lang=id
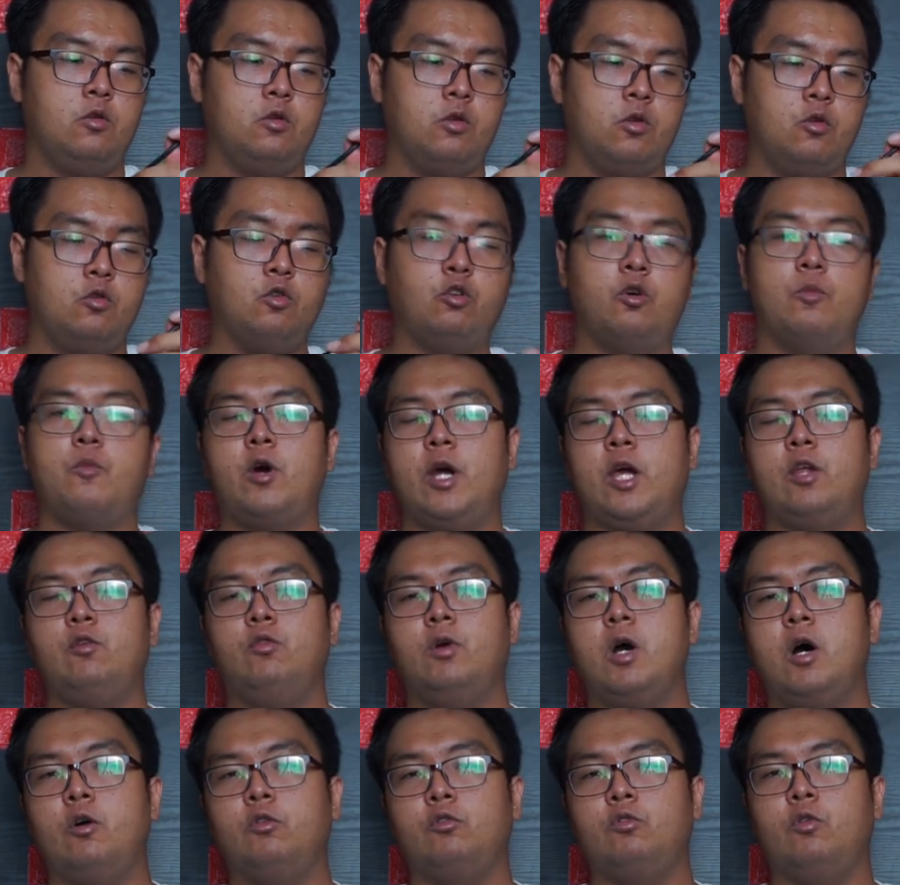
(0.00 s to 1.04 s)
cukup oke okay
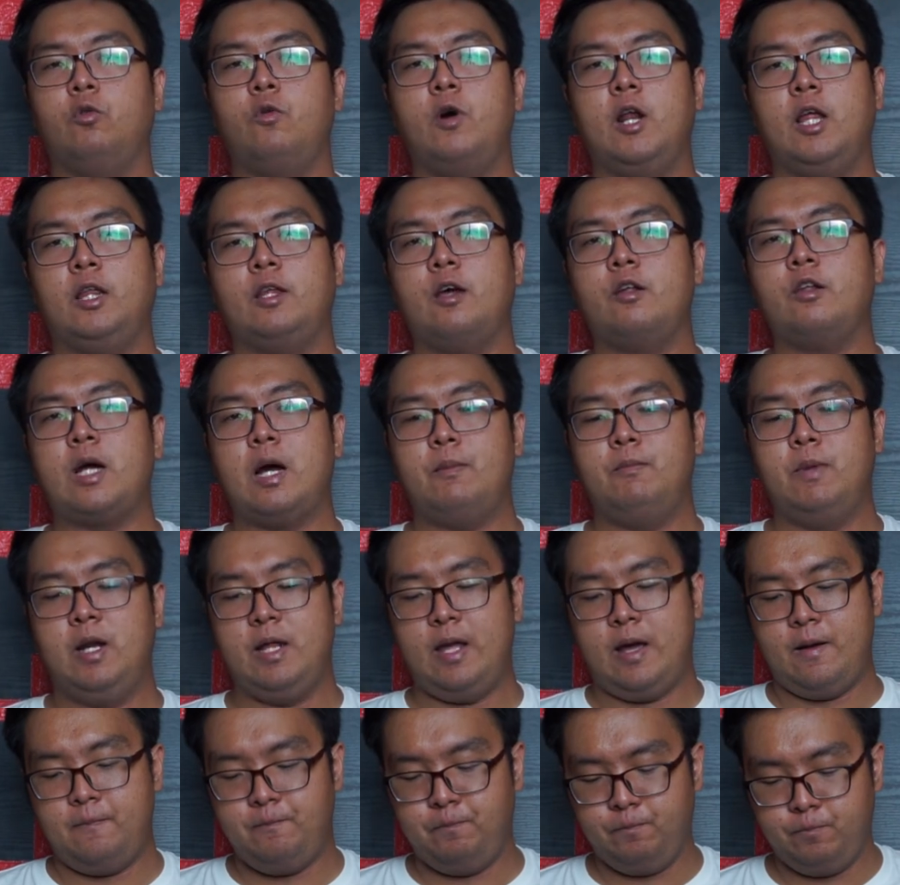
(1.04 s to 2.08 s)
juga untuk kualitas
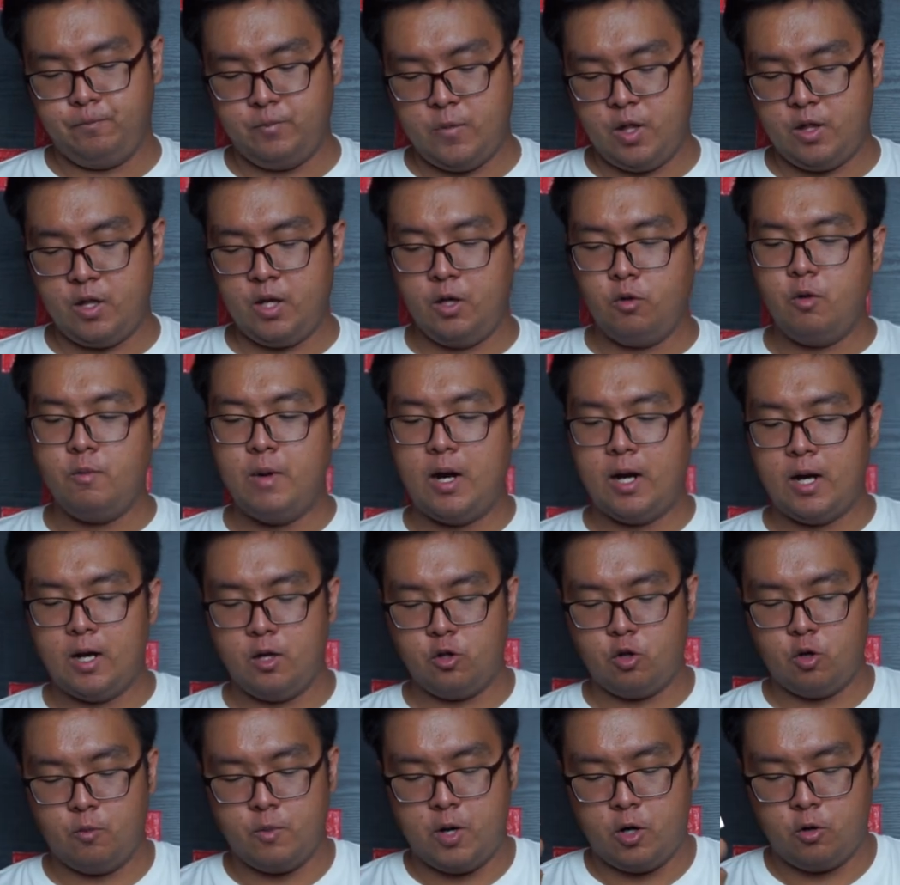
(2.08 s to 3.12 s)
kabelnya. Di sini gua
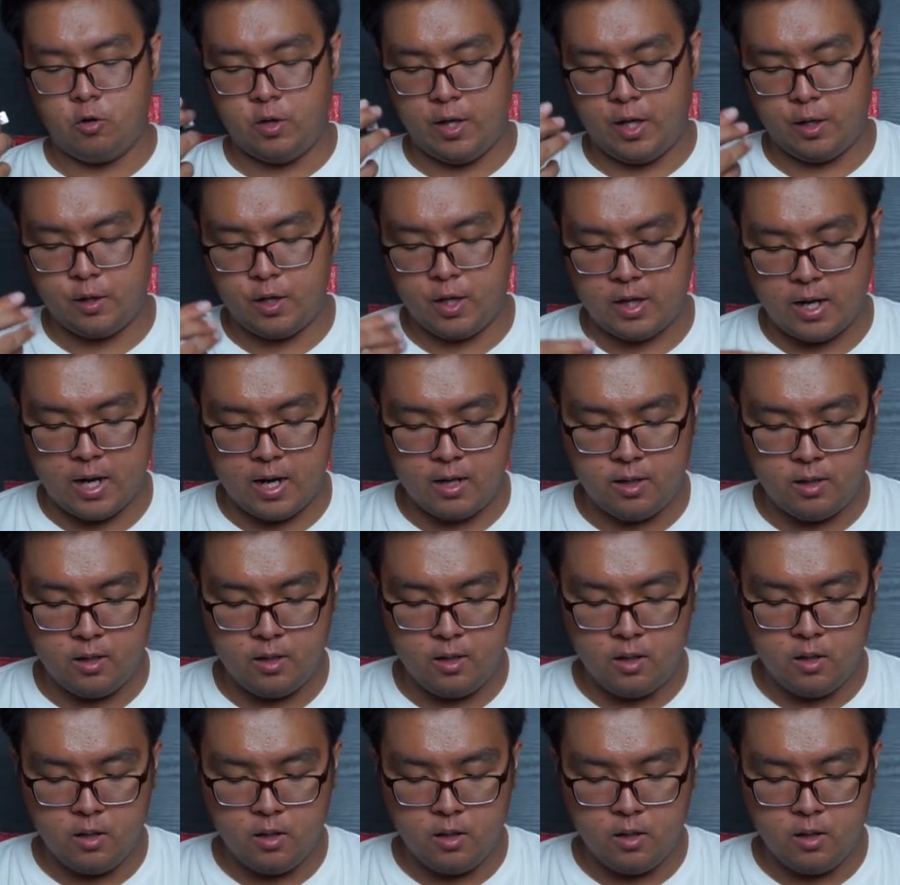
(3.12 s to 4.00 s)
bakal coba koneksikan